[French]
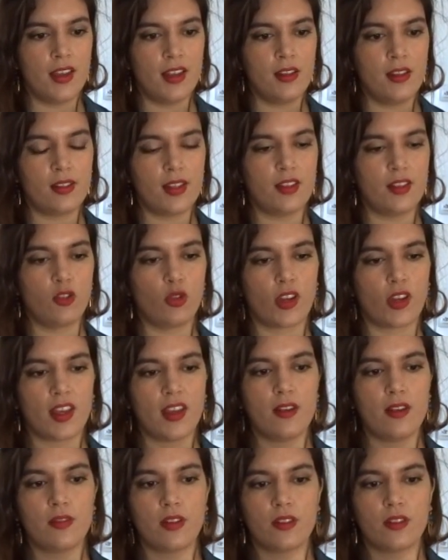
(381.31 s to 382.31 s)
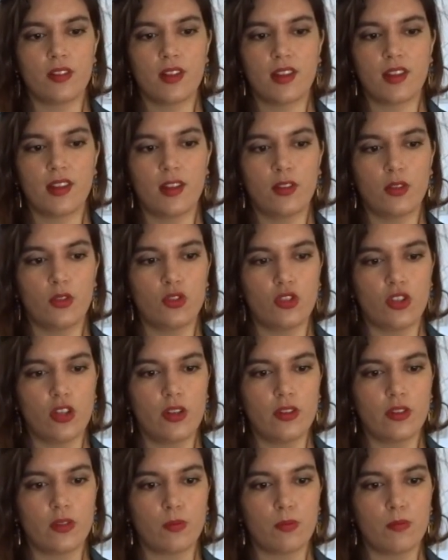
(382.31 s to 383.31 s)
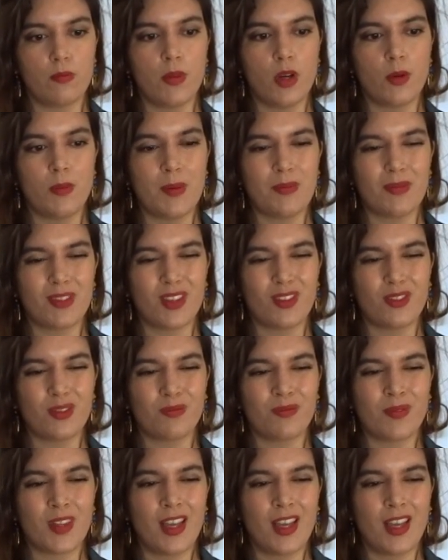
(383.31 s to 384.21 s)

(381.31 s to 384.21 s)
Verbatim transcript: essayer de réinventer quelque chose, mais en même temps